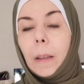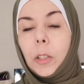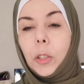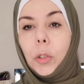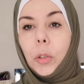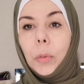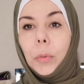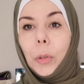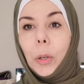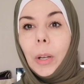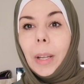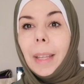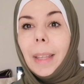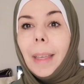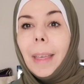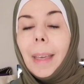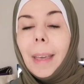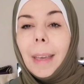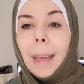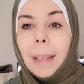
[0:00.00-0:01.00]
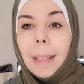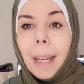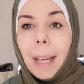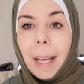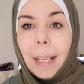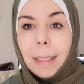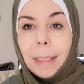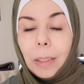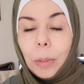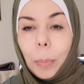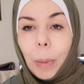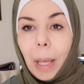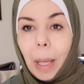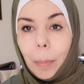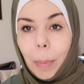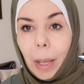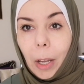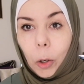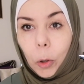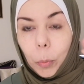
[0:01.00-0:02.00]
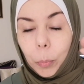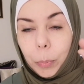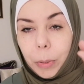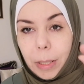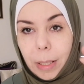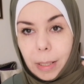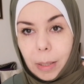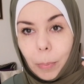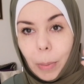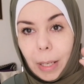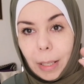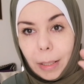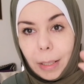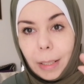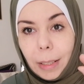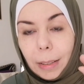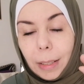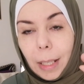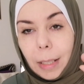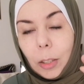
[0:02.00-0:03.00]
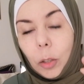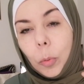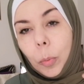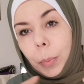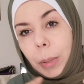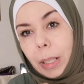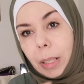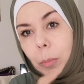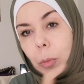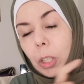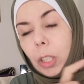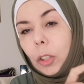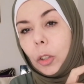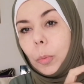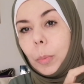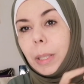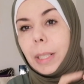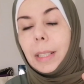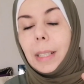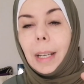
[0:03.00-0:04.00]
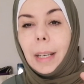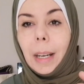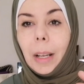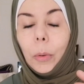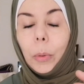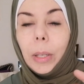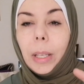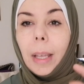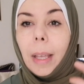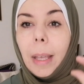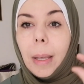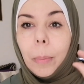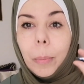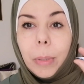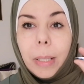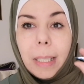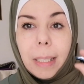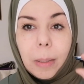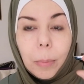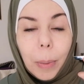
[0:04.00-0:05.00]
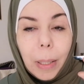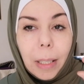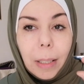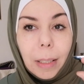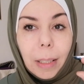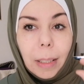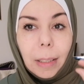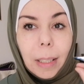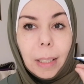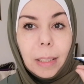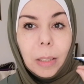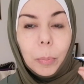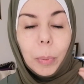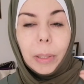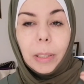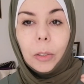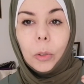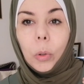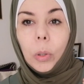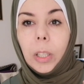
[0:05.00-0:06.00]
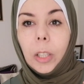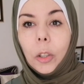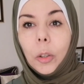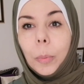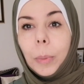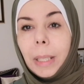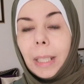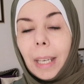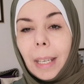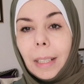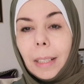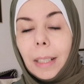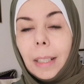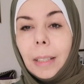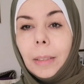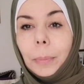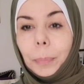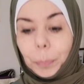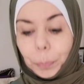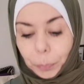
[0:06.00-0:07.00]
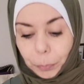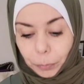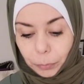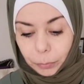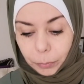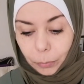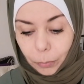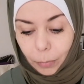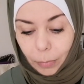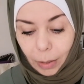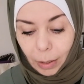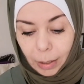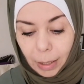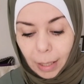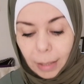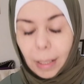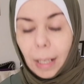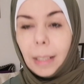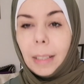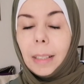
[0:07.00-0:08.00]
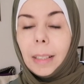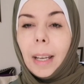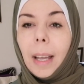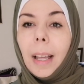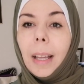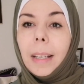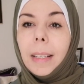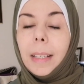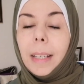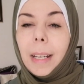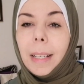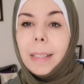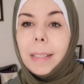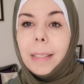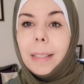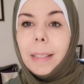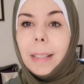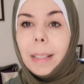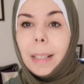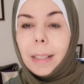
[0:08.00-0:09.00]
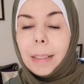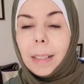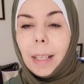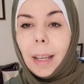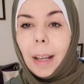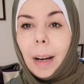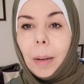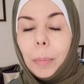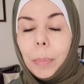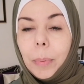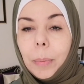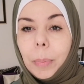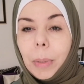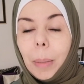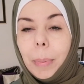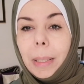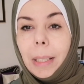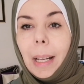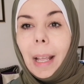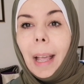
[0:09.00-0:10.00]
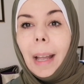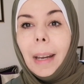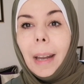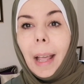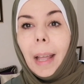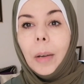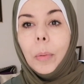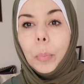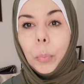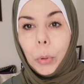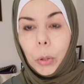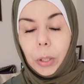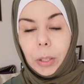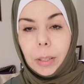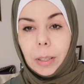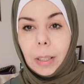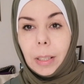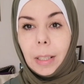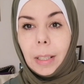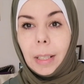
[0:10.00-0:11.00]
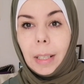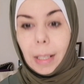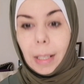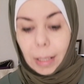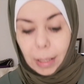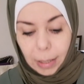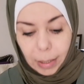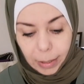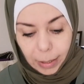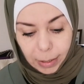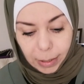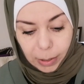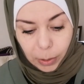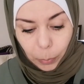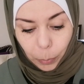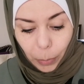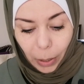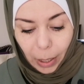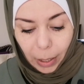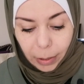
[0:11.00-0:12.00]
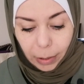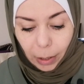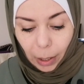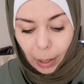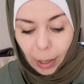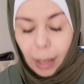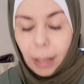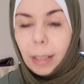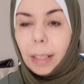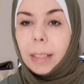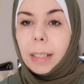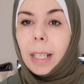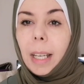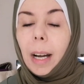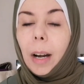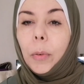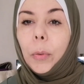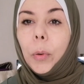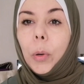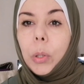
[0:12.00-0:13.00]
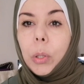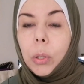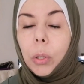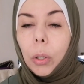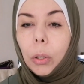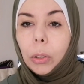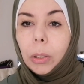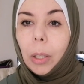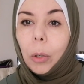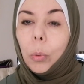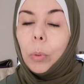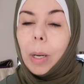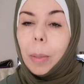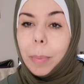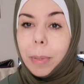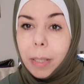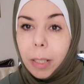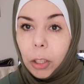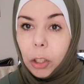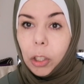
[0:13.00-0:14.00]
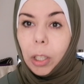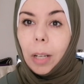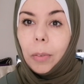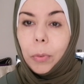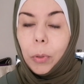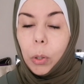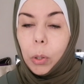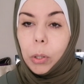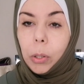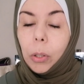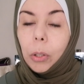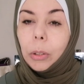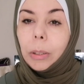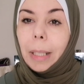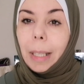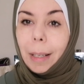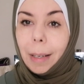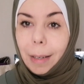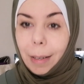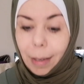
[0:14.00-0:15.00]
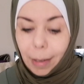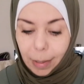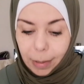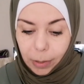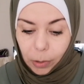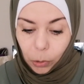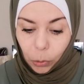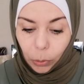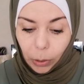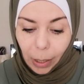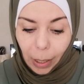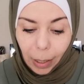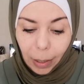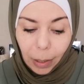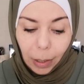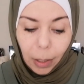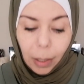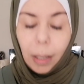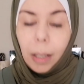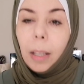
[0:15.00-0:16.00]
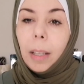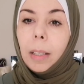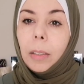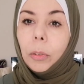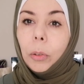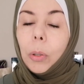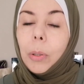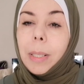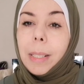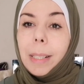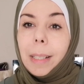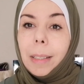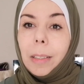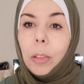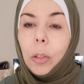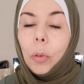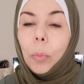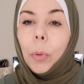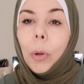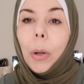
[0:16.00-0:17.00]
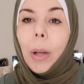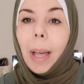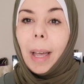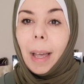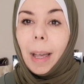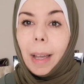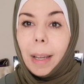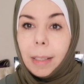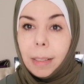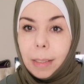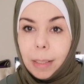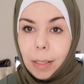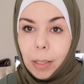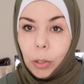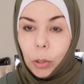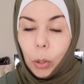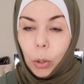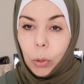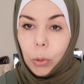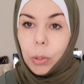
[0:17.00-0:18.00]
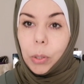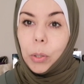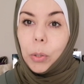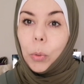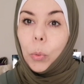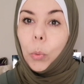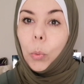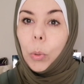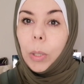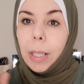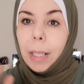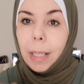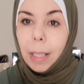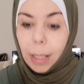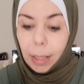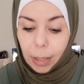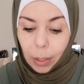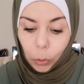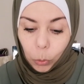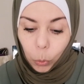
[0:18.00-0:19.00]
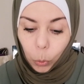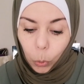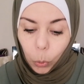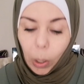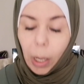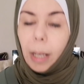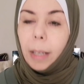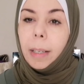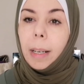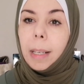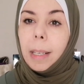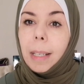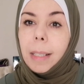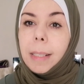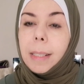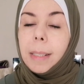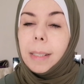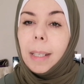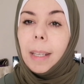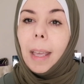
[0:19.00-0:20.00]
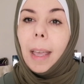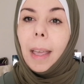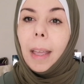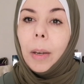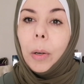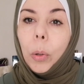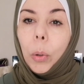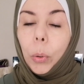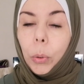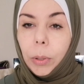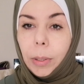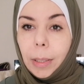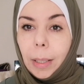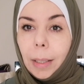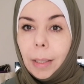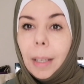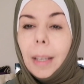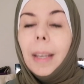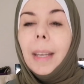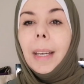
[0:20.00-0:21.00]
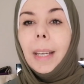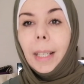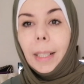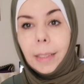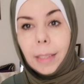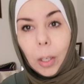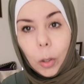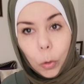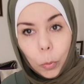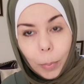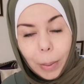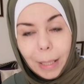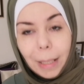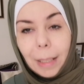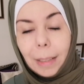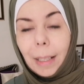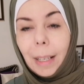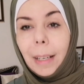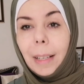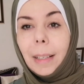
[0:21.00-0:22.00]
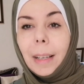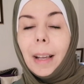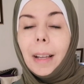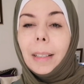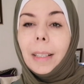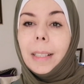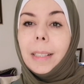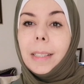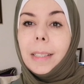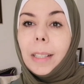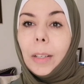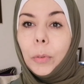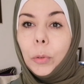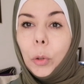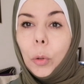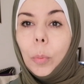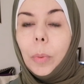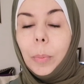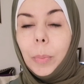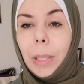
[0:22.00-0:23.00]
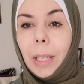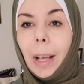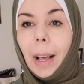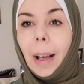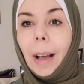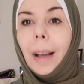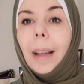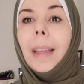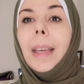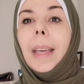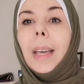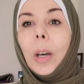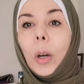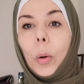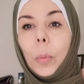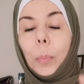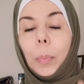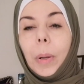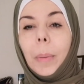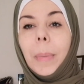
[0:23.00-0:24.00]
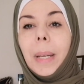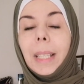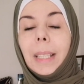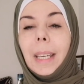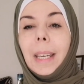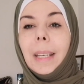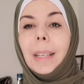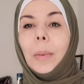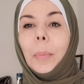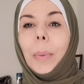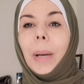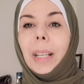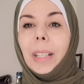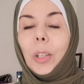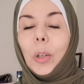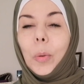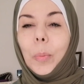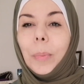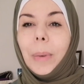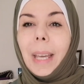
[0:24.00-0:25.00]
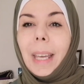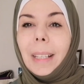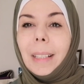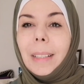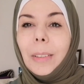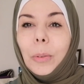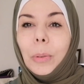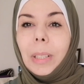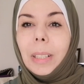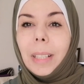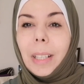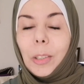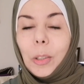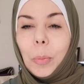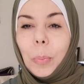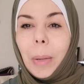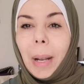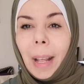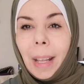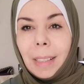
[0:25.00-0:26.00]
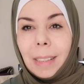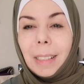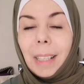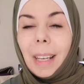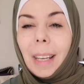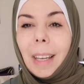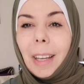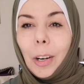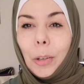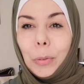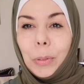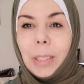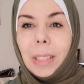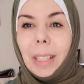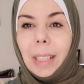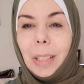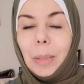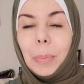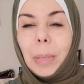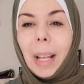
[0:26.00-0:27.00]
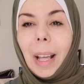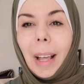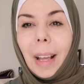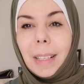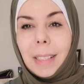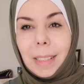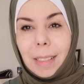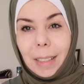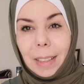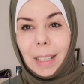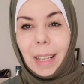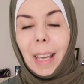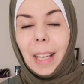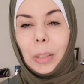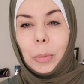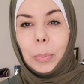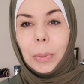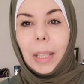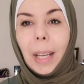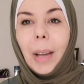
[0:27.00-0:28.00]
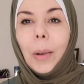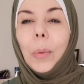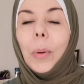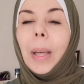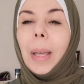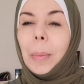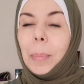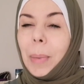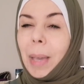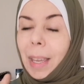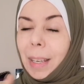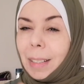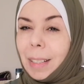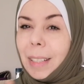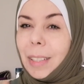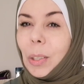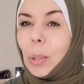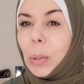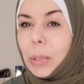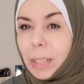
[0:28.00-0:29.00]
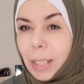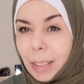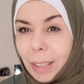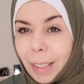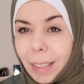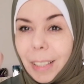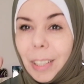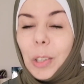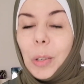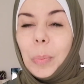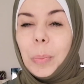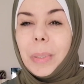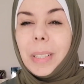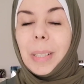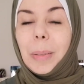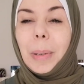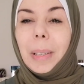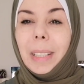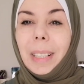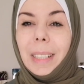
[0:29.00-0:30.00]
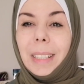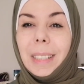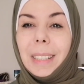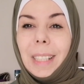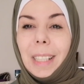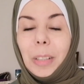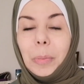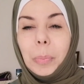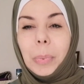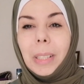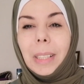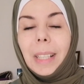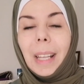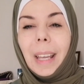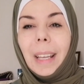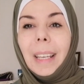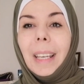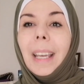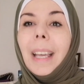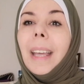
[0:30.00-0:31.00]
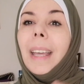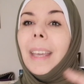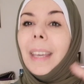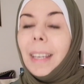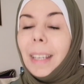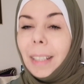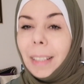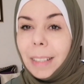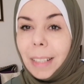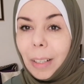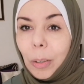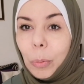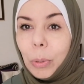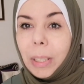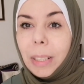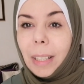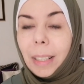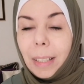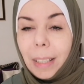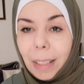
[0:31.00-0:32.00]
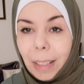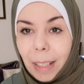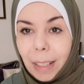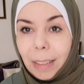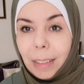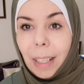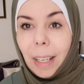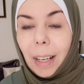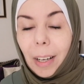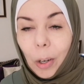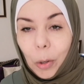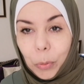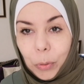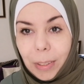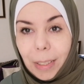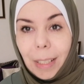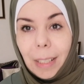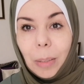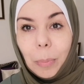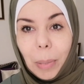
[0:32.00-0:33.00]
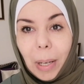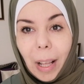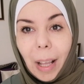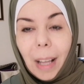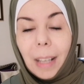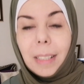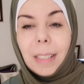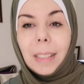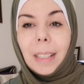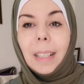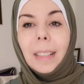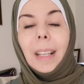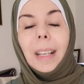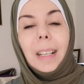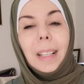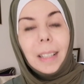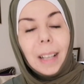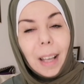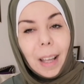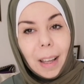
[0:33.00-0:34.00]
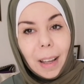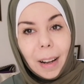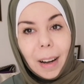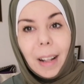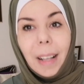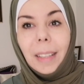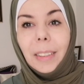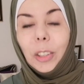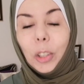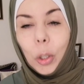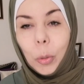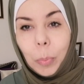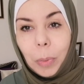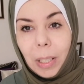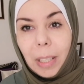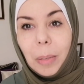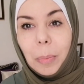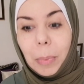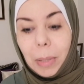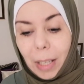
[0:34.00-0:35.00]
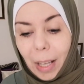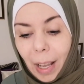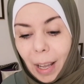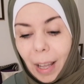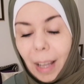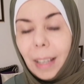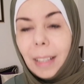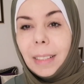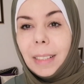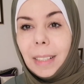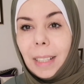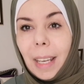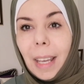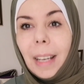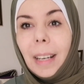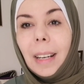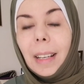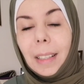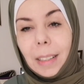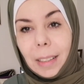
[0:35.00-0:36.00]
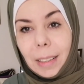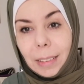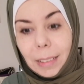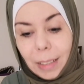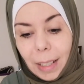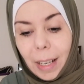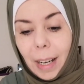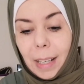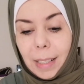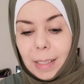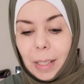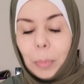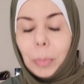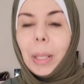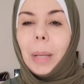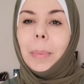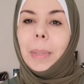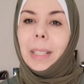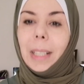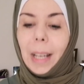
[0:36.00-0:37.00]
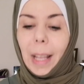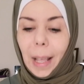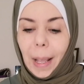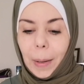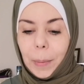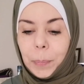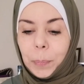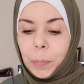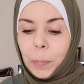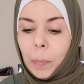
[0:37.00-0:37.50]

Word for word: تشوفوه هنا غادي نبقى معاكم بالنسبه للاعدادي ومن بعد نمشي لكم للثانوي بالنسبه للاعدادي بغيت نقول لكم كاينين كذلك الناس اللي كتقرا بطبيعه الحال عن بعد اللي كتسمى انها كتقرا في لو سونتر ولا مسجله في لو سونتر ناسيونال دونسينيومون ا ديستانس واللي كنقولوا لها حنايا سي ان او دي حتى هما كذلك كيستافدوا من المنحه ربما كاين بعض الامهات اللي وليداتهم عاد كيقراو في التعليم الخاص يعني عاد بداو مع انني كنت هضرت لكم بالنسبه للتعليم الابتدائي حتى الوليدات اللي كيتقراو في التعليم الخاص كذلك راه عندهم المنحه ديال الدراسه آه، بطبيعه الحال